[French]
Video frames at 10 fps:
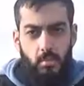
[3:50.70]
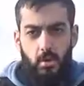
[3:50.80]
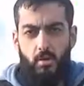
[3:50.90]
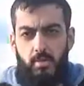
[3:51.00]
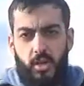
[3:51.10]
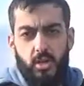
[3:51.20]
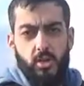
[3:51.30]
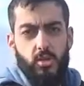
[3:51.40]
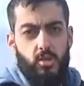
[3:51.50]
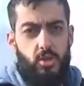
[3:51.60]
Bon, en vrai,
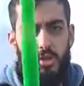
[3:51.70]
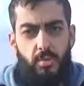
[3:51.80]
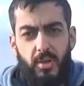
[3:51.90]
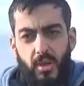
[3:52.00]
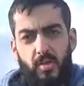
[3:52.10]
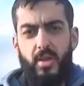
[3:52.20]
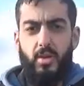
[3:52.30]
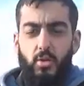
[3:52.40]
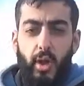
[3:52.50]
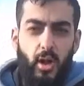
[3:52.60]
je j'ai pas travaillé la
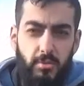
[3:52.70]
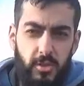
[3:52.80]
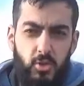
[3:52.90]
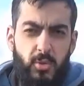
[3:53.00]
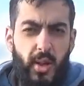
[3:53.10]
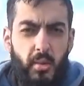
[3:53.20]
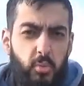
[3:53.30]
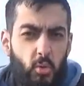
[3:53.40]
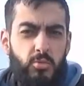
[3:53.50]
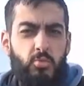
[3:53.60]
chorégraphie, je fais de
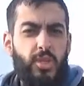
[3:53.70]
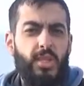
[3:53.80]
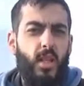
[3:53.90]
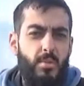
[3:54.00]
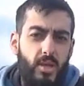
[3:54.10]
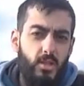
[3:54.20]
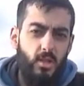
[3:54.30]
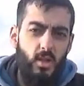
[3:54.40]
l'impro, c'est pour ça que c'est de la merde.